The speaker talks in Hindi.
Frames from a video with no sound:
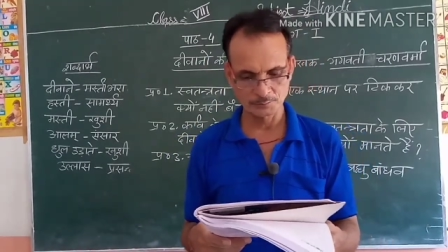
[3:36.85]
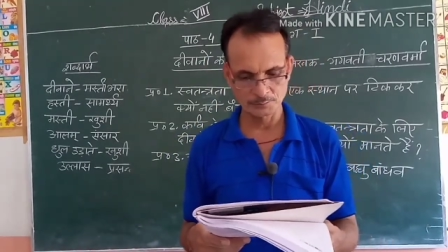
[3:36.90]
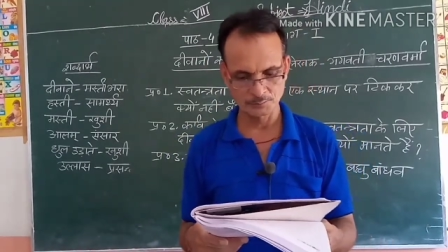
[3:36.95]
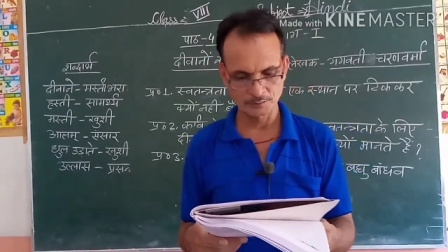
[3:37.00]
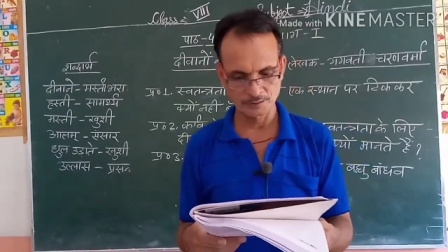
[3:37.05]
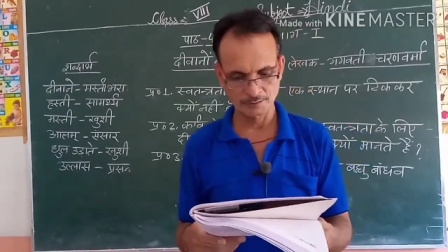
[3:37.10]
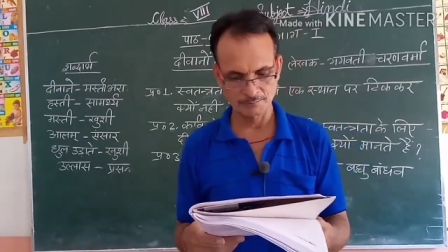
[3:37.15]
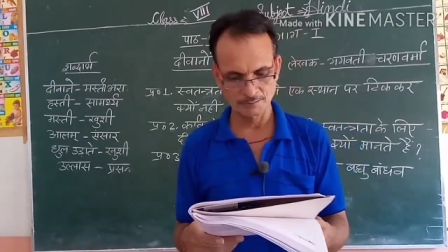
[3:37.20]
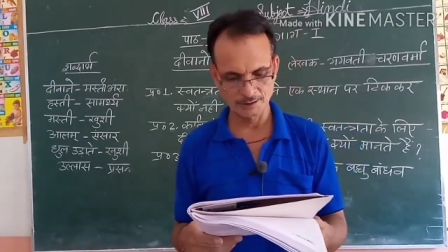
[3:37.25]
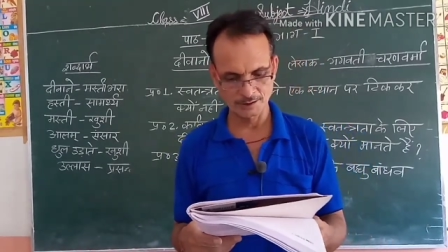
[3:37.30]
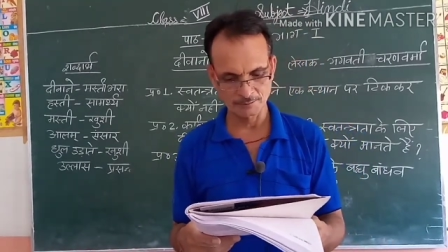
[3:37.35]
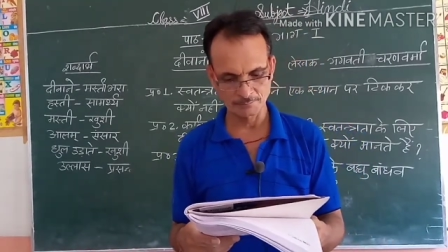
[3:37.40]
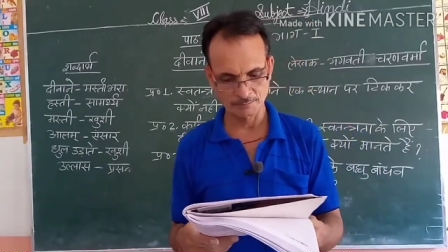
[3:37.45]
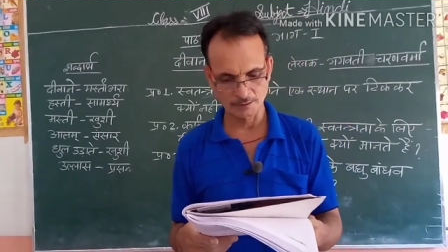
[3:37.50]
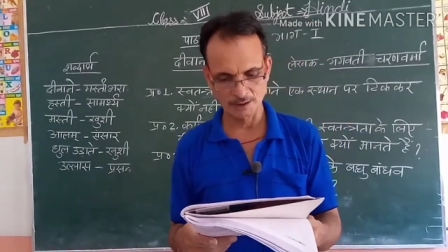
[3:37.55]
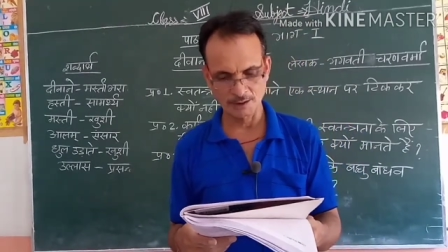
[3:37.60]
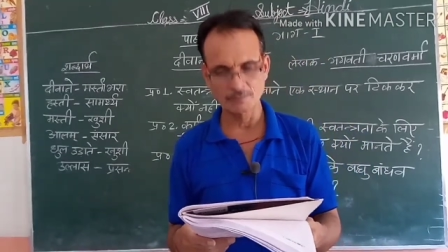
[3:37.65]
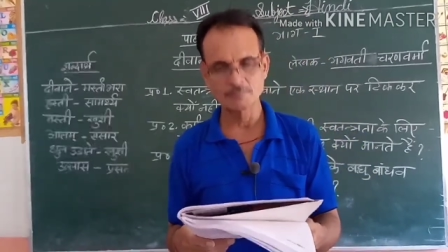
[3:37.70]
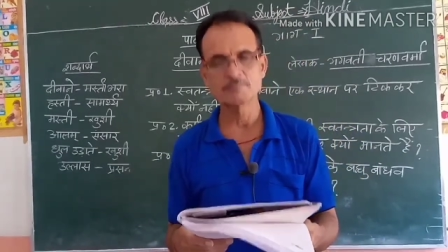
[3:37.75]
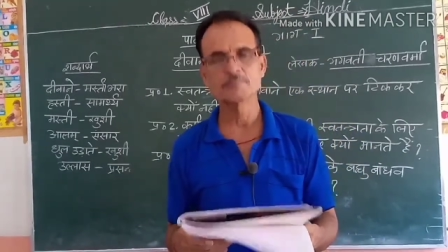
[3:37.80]
को हम एक
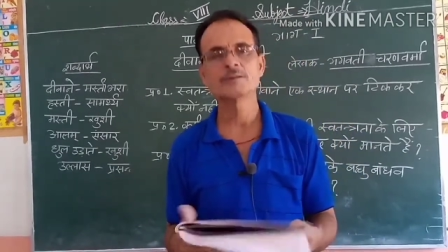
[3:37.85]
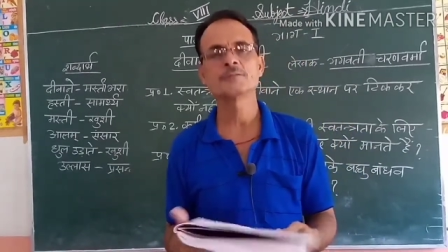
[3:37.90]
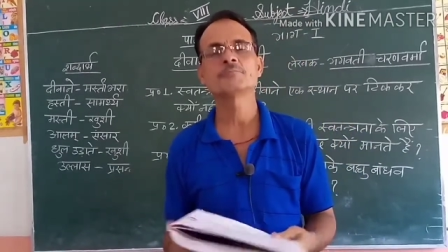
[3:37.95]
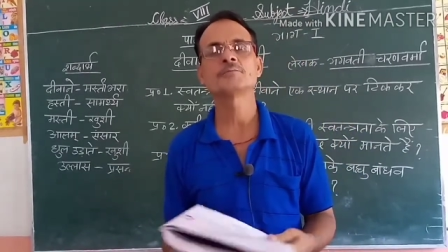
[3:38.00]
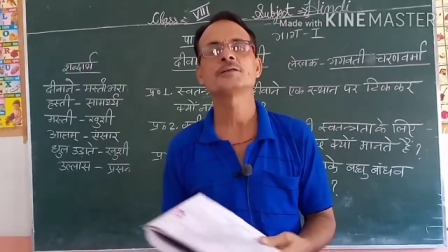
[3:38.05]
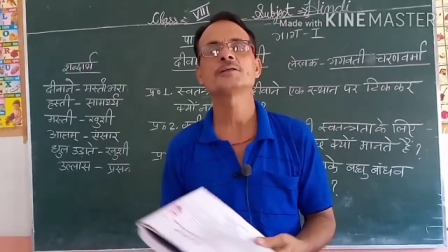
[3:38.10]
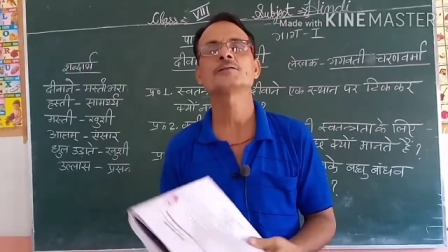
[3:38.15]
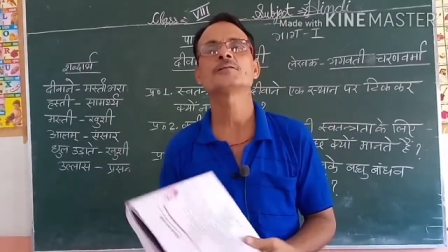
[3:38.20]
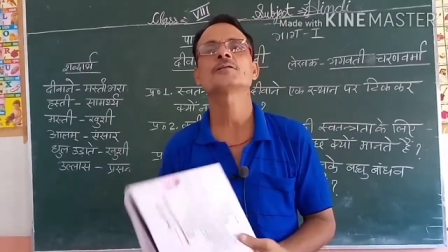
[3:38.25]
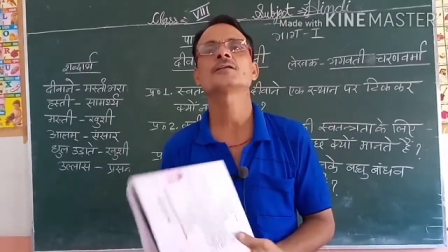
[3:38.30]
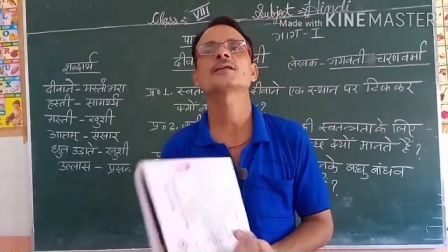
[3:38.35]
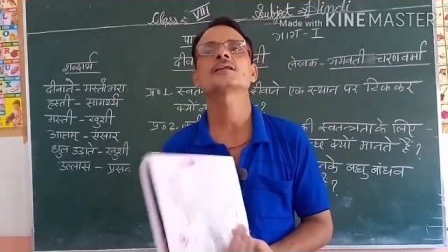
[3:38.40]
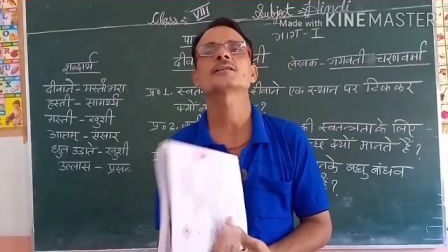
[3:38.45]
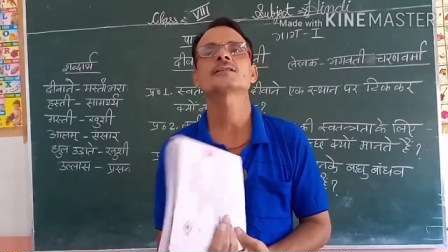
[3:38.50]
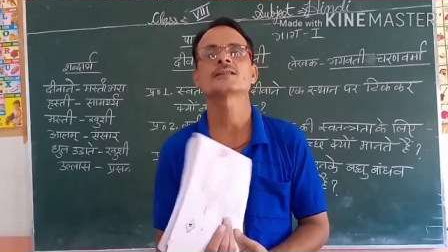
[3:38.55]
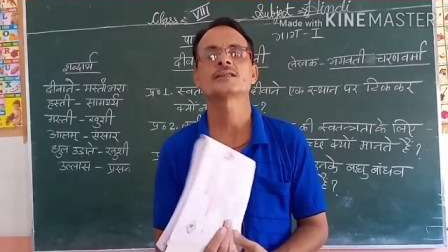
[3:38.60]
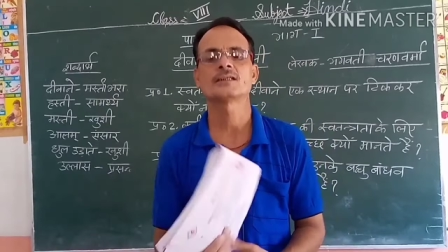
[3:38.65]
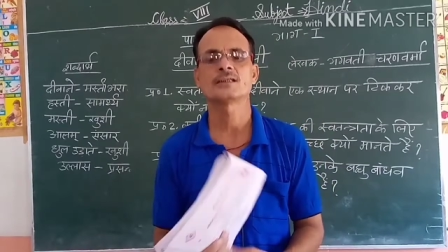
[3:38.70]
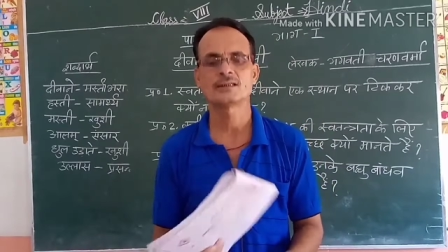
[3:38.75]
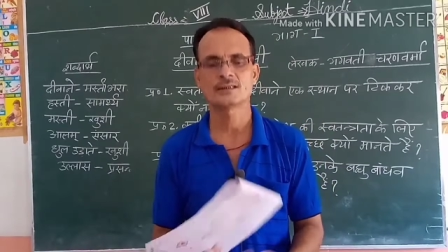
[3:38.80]
भाव में पिरो कर
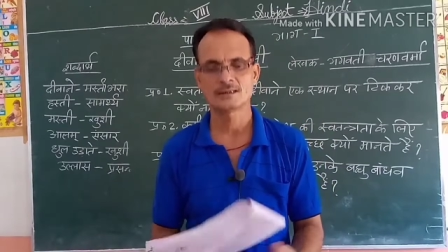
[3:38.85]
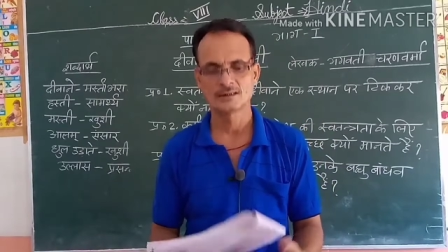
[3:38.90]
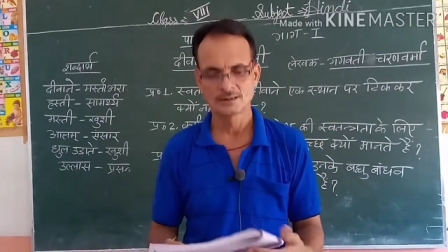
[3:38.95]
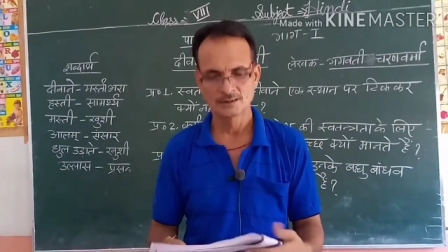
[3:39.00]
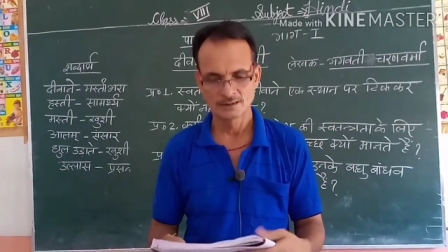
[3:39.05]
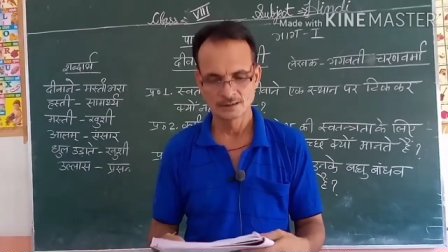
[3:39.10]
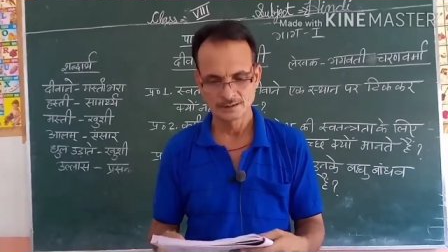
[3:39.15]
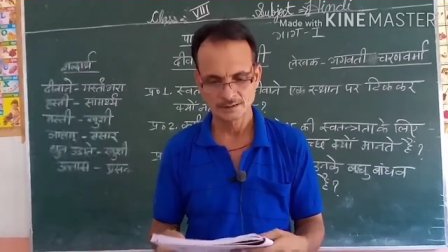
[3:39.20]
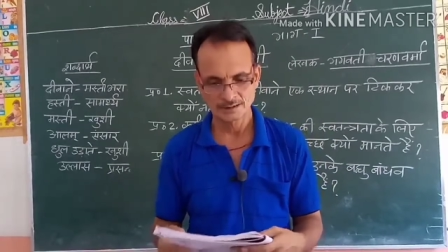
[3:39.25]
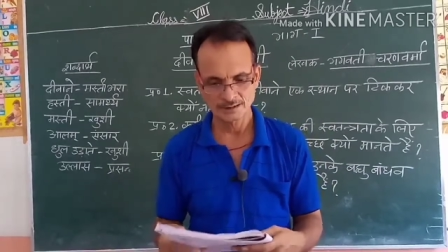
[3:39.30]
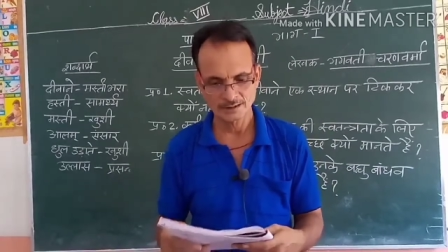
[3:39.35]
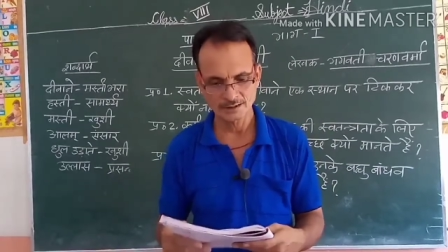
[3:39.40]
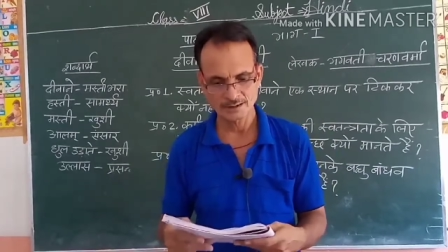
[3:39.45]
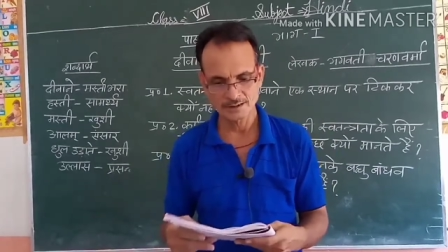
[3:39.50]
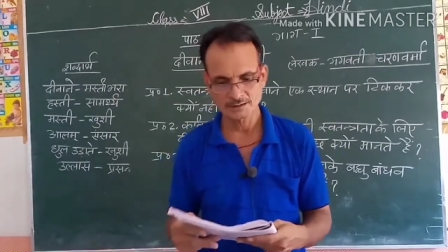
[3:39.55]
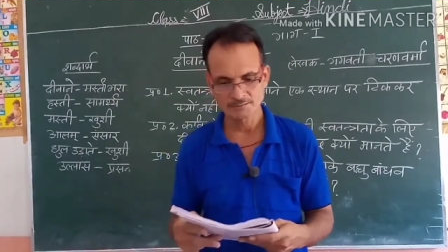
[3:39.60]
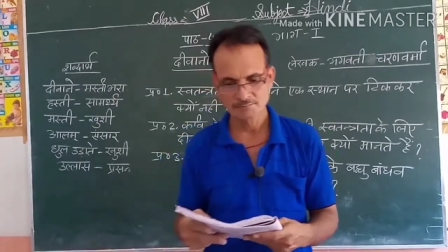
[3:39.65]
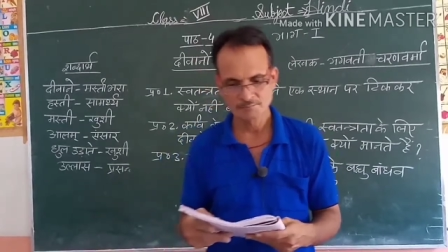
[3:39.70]
चले यानी